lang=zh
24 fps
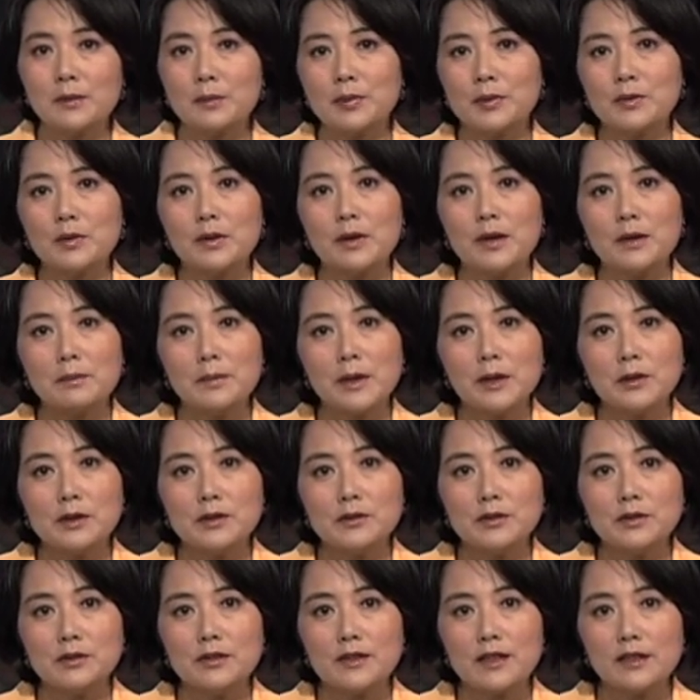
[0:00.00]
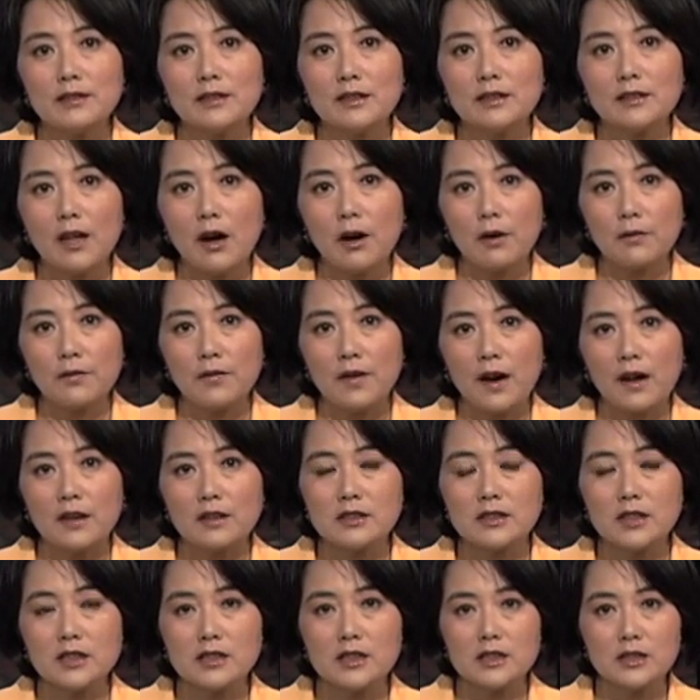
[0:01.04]
不过，美国军舰的到访
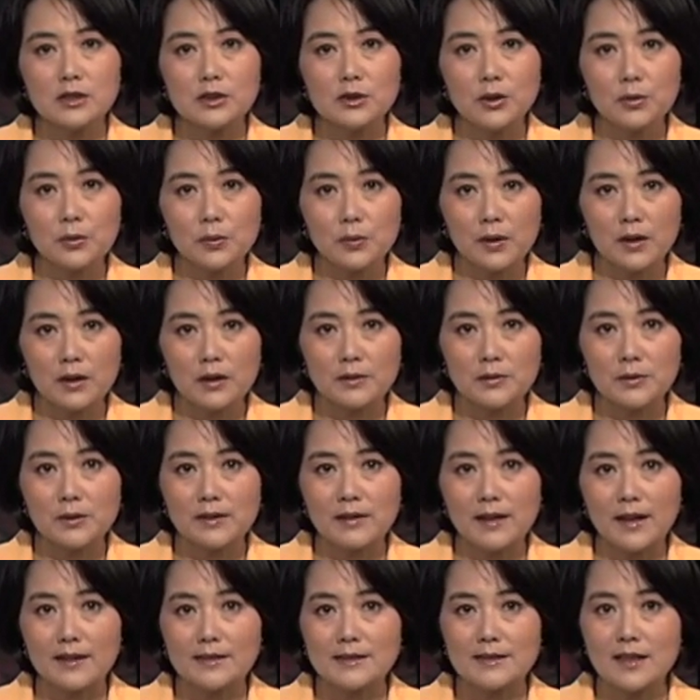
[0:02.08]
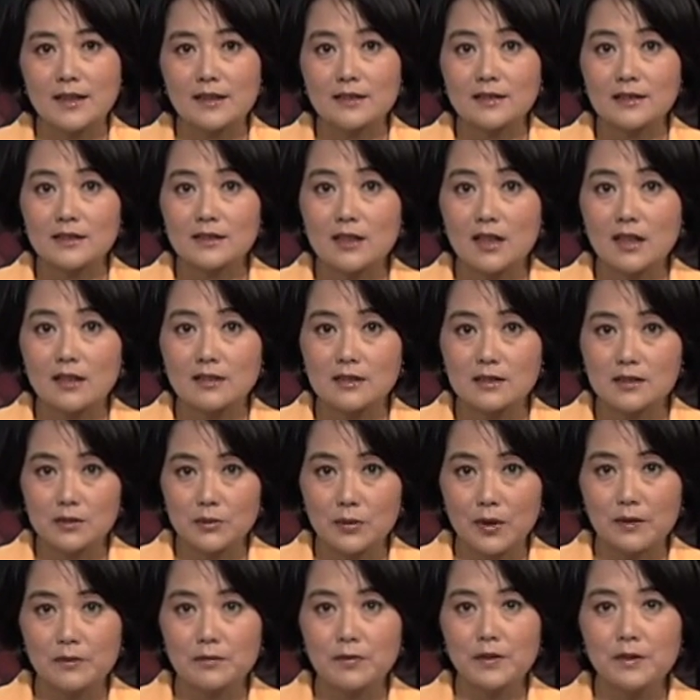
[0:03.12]
正值中国和越南在自然资
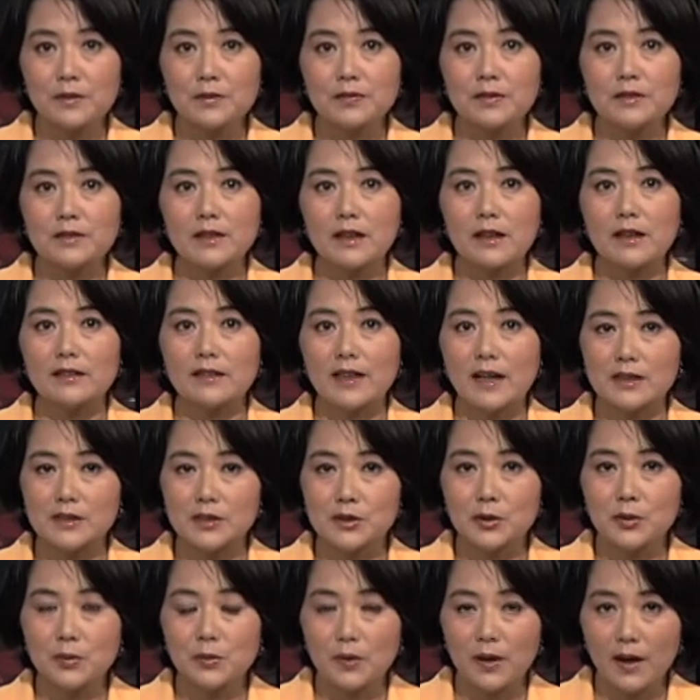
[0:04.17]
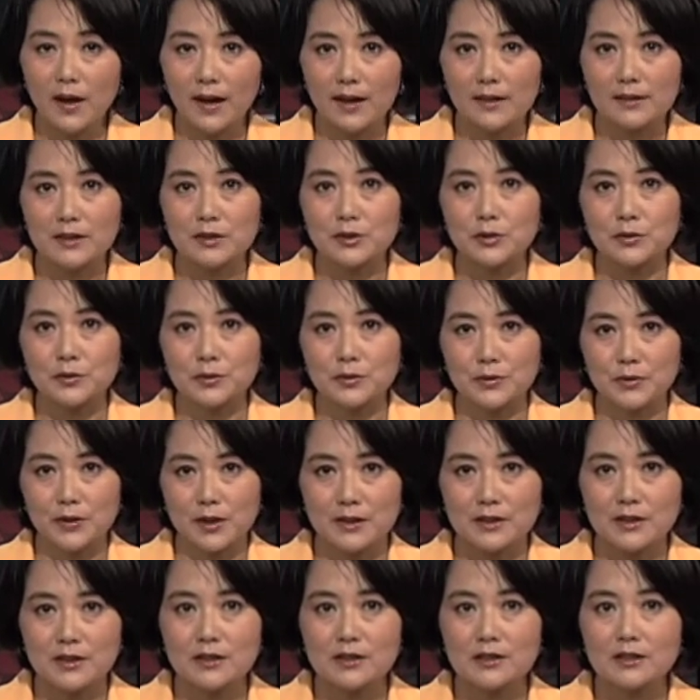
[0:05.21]
源丰富的南中国海的主
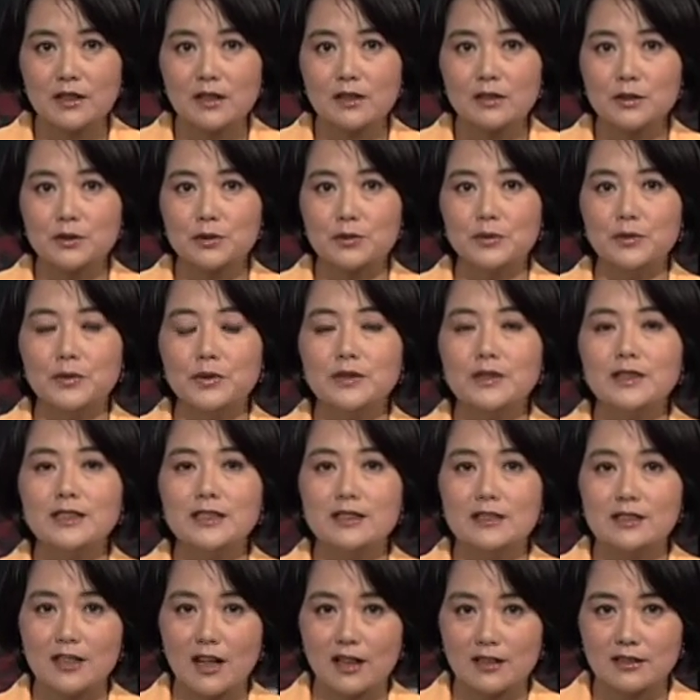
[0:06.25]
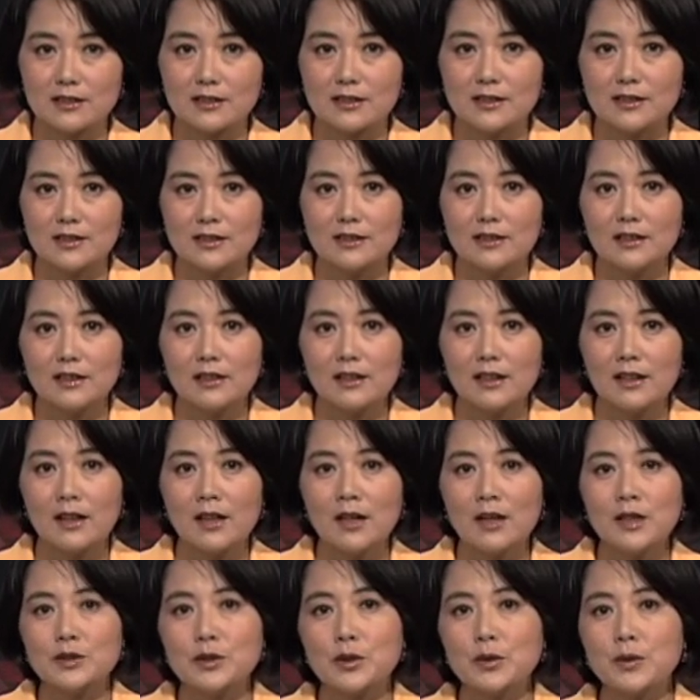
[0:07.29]
权之争处于紧张之际。
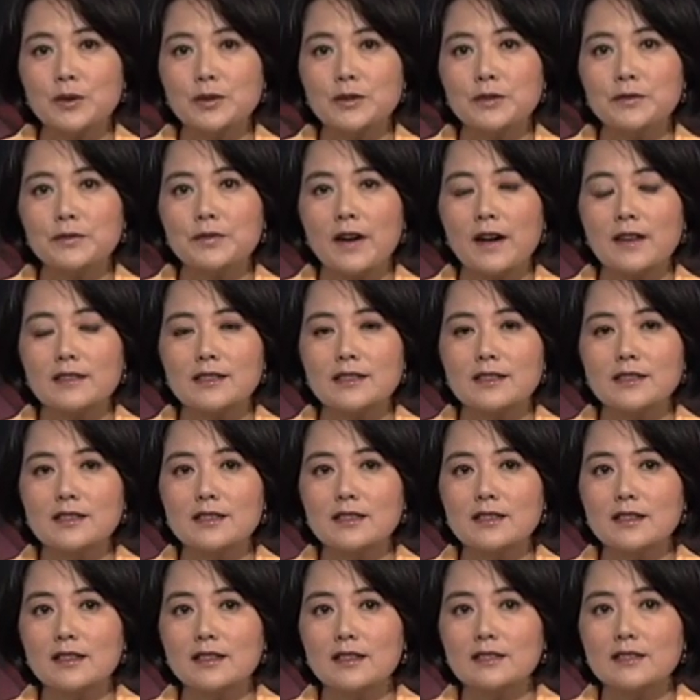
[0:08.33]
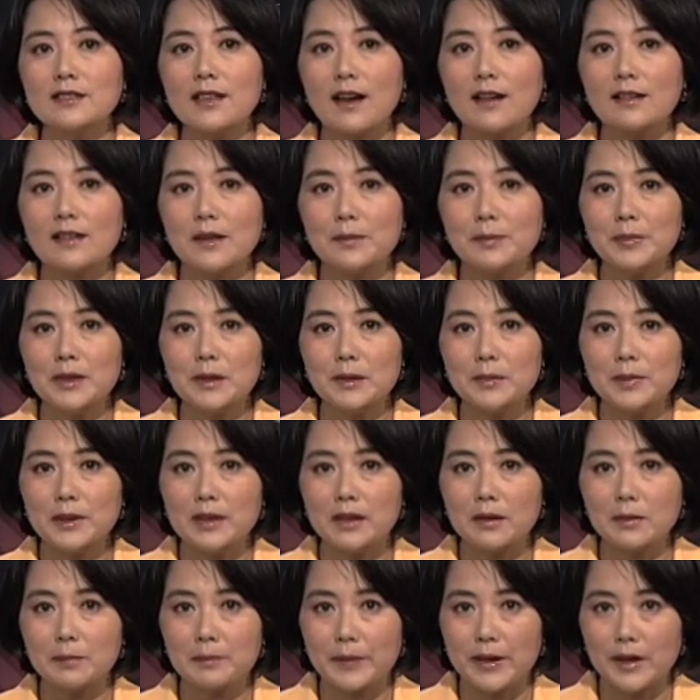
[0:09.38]
中国军方星期一强烈批
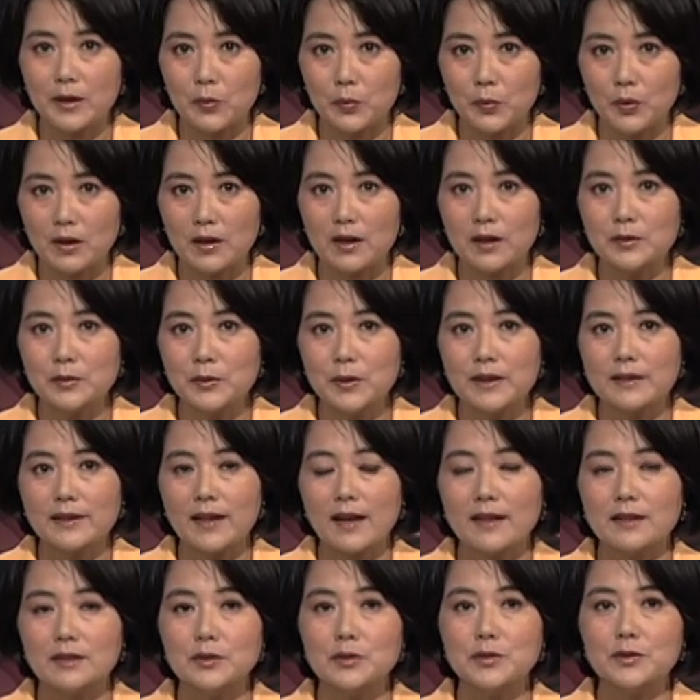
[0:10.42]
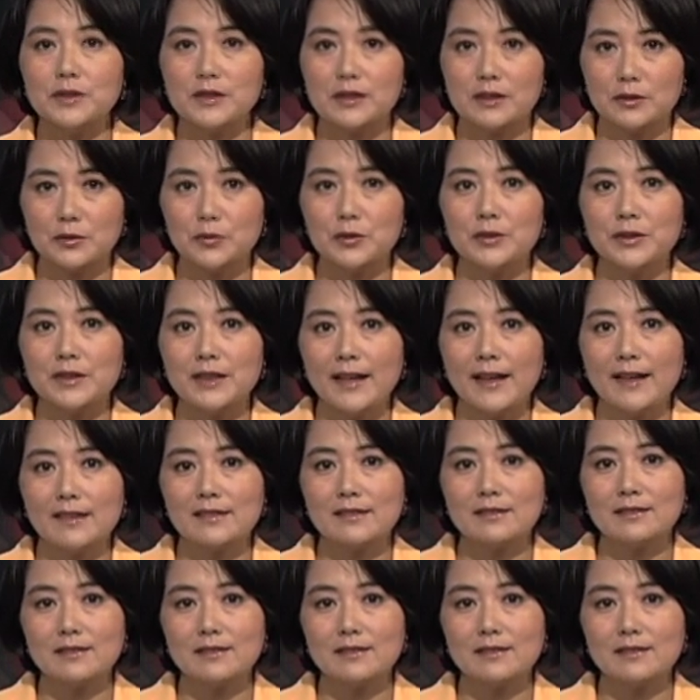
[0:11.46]
评美国和越南举行军演。